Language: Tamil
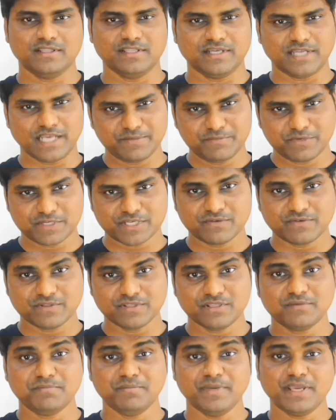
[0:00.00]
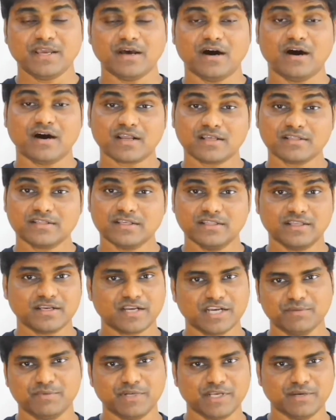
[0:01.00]
அந்த டைம் மிஷின் வந்து மே ஆறாம்
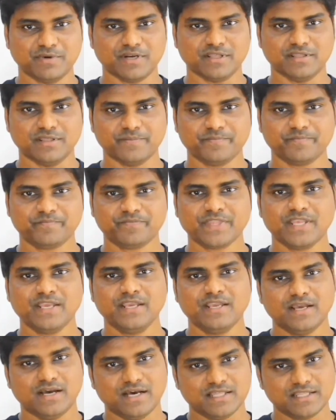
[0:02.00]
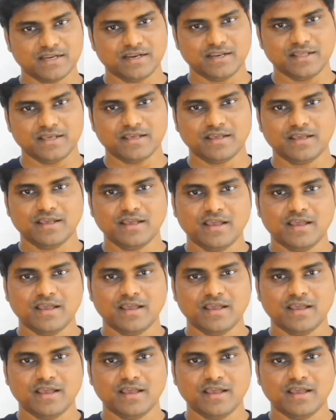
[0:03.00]
தேதி கண்டுபிடிக்கப்பட்டது அதனால்